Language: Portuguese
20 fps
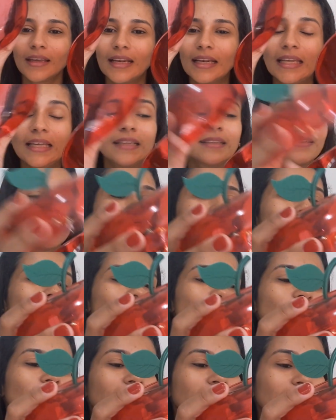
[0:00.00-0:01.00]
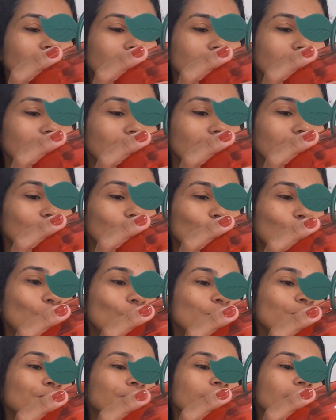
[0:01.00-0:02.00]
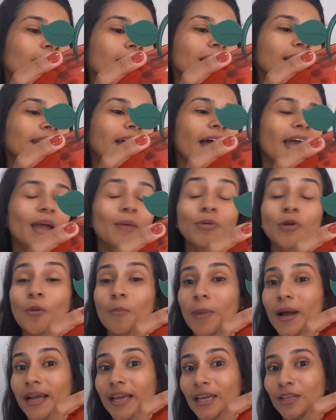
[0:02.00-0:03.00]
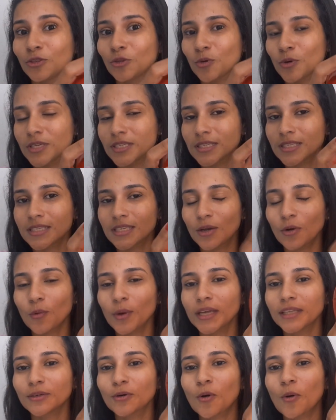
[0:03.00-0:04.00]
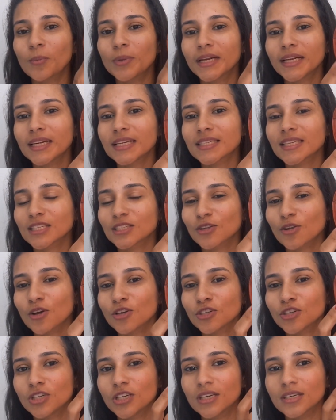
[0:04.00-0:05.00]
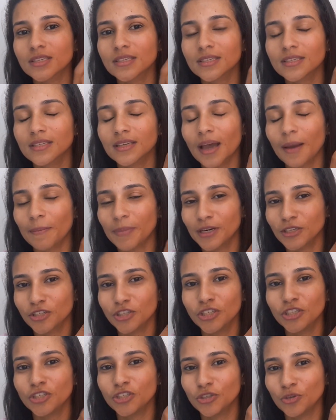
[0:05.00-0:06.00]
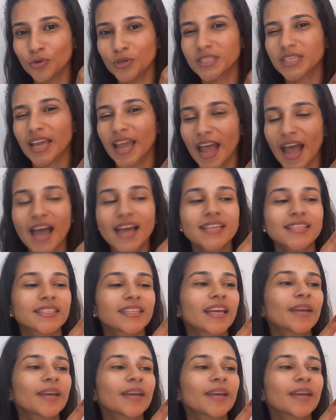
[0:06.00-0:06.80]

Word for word: Linda, de acrílico. Na época eu paguei R$2,50, eu comprei nessas lojinhas a partir de R$2,00,